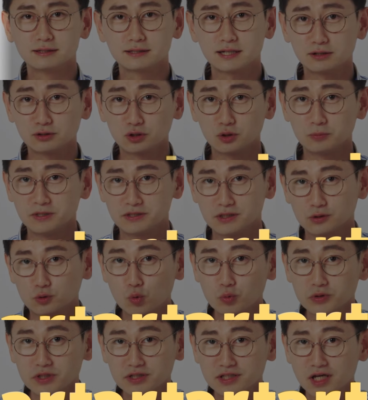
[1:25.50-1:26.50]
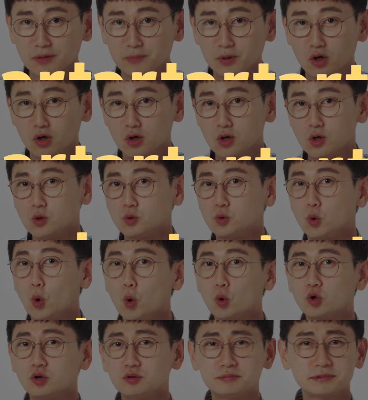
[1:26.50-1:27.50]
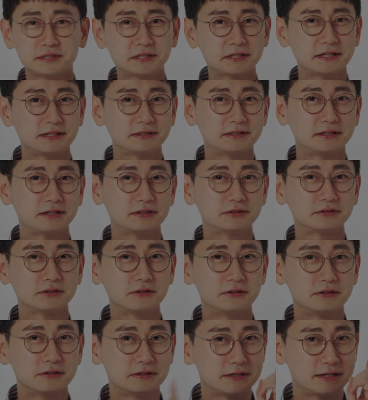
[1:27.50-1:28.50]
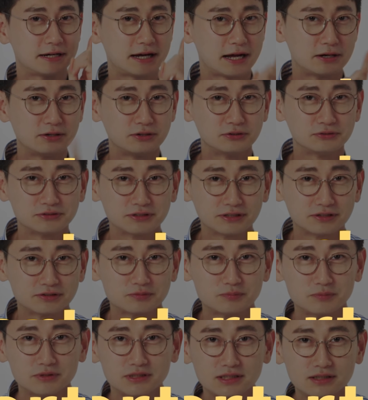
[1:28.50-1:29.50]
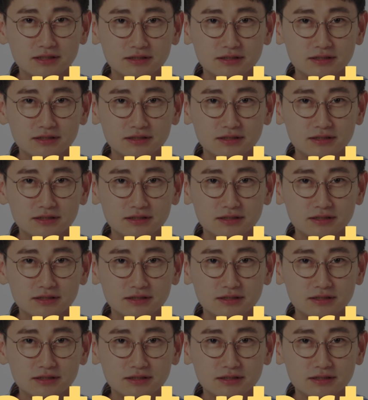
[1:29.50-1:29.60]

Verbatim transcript: 자 그럼 이제 통신사별 요금제에 대해서 알려드리겠습니다